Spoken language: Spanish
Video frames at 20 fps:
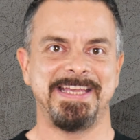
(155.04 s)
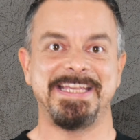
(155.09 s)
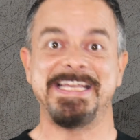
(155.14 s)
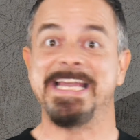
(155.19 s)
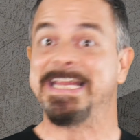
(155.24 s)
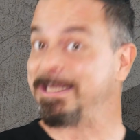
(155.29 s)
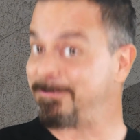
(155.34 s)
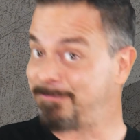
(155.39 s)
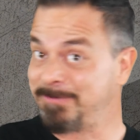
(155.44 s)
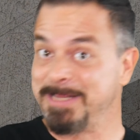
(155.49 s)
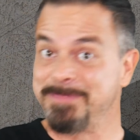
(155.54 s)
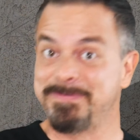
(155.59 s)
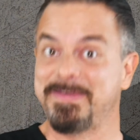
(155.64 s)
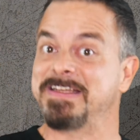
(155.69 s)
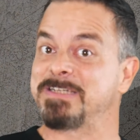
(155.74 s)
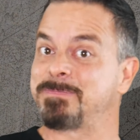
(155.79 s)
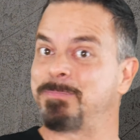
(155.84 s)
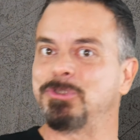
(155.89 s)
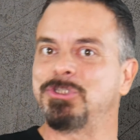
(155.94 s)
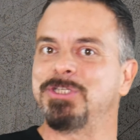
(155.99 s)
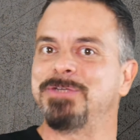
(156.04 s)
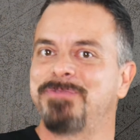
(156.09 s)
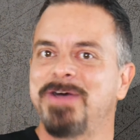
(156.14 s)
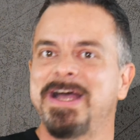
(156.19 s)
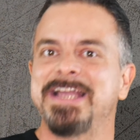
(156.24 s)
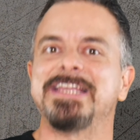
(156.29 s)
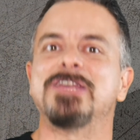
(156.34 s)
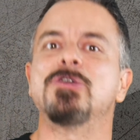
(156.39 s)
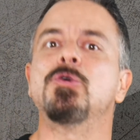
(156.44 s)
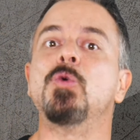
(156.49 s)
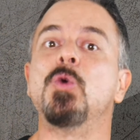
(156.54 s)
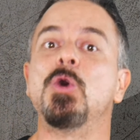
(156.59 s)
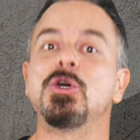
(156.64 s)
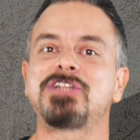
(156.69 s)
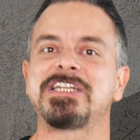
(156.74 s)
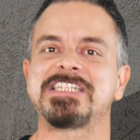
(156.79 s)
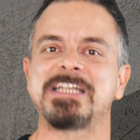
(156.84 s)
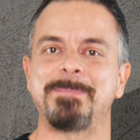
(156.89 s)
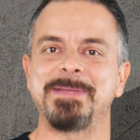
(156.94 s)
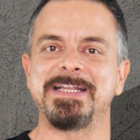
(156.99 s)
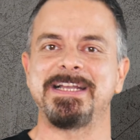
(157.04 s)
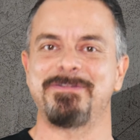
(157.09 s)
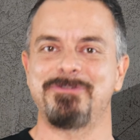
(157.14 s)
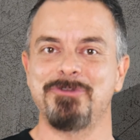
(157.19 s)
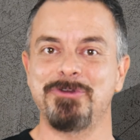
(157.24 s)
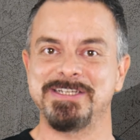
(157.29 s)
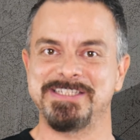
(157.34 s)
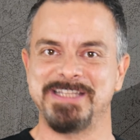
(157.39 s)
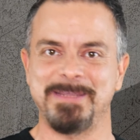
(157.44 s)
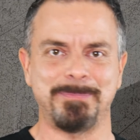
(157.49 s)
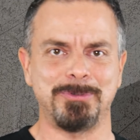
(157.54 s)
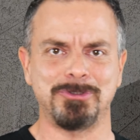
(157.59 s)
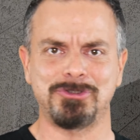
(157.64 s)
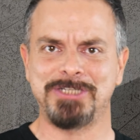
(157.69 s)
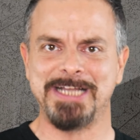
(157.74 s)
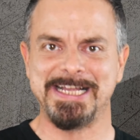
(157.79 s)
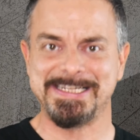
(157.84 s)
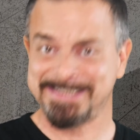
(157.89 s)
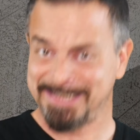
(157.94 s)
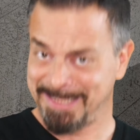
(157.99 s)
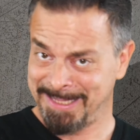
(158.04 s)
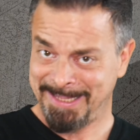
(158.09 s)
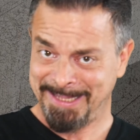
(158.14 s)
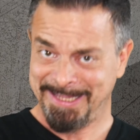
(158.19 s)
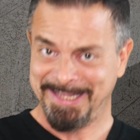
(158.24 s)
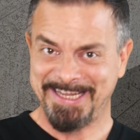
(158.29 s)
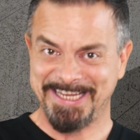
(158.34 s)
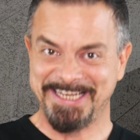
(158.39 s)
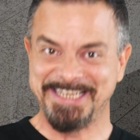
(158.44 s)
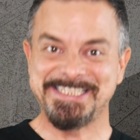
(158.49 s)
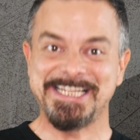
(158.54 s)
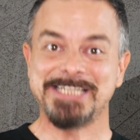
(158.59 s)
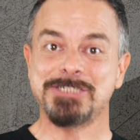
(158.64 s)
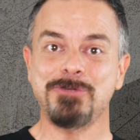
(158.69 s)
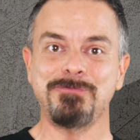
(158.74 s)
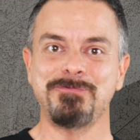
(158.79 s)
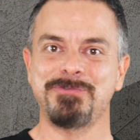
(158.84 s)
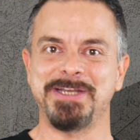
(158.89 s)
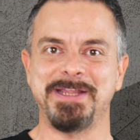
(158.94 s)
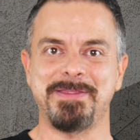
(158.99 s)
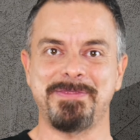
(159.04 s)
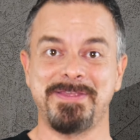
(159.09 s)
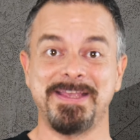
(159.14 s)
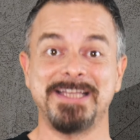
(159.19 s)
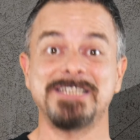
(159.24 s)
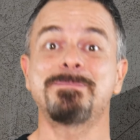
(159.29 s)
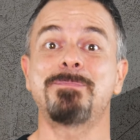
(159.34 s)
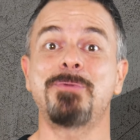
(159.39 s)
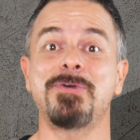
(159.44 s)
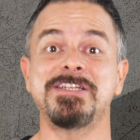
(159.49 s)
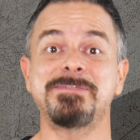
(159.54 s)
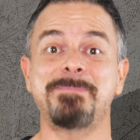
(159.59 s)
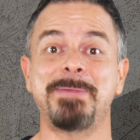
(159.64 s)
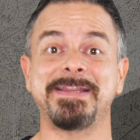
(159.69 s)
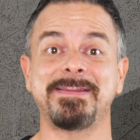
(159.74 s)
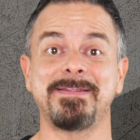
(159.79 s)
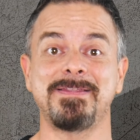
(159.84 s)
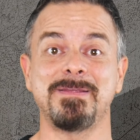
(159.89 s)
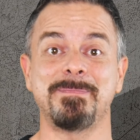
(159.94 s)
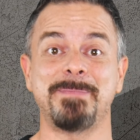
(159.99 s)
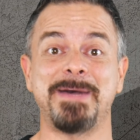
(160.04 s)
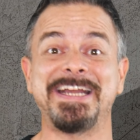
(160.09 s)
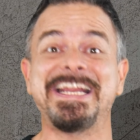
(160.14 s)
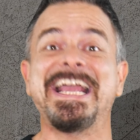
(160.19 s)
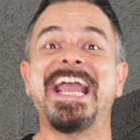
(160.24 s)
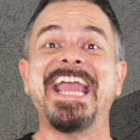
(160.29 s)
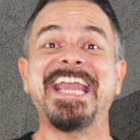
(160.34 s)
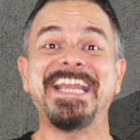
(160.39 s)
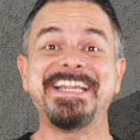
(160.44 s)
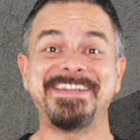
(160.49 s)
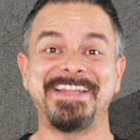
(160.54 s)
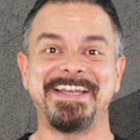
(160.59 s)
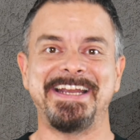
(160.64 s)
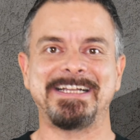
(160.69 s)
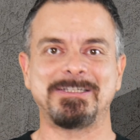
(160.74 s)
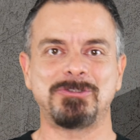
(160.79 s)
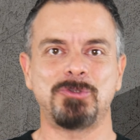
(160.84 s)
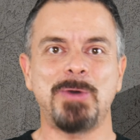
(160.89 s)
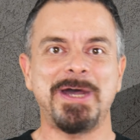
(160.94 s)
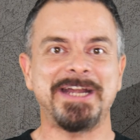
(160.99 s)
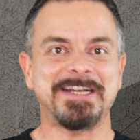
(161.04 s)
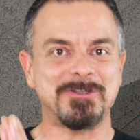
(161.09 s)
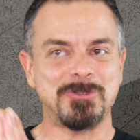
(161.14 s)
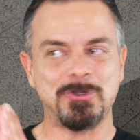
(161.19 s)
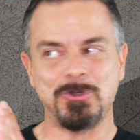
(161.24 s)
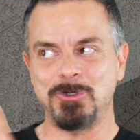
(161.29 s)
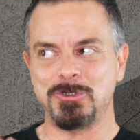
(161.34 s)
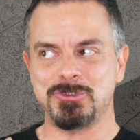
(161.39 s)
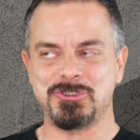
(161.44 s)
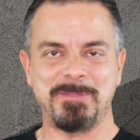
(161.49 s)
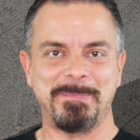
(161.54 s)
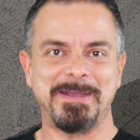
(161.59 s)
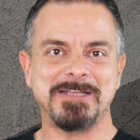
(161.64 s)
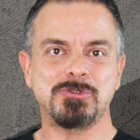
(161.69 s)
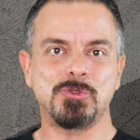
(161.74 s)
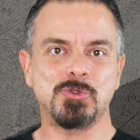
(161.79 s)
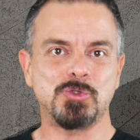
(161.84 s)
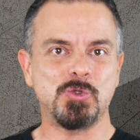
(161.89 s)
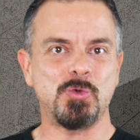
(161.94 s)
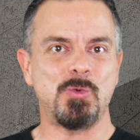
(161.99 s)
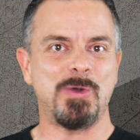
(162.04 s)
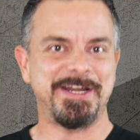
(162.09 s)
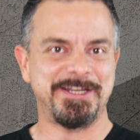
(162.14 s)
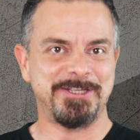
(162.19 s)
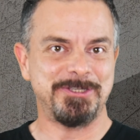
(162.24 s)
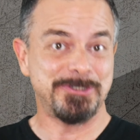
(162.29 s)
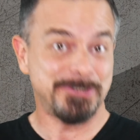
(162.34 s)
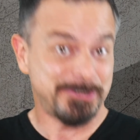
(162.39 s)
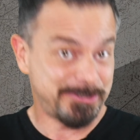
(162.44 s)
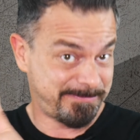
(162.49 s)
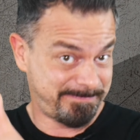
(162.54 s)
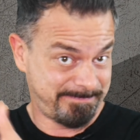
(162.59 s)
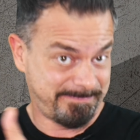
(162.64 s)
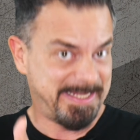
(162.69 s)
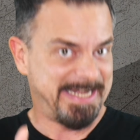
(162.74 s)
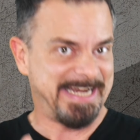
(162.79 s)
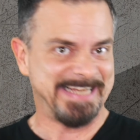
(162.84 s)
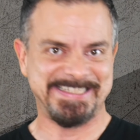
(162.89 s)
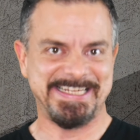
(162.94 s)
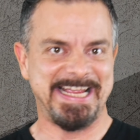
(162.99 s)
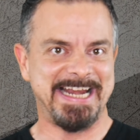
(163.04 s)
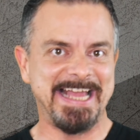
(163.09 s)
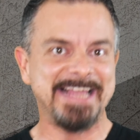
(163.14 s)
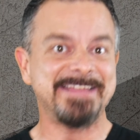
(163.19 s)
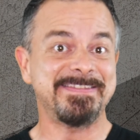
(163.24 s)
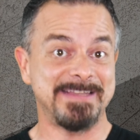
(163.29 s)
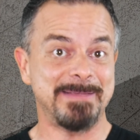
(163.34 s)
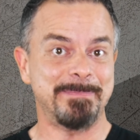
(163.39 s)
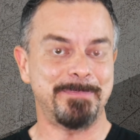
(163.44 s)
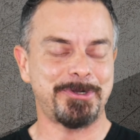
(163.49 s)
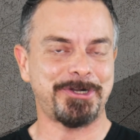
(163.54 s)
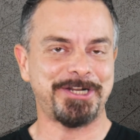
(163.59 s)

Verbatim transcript: Y a diferencia de Spotify u otras aplicaciones de podcast, en estas conferencias puedes participar e interactuar con los demás usuarios de la sala en tiempo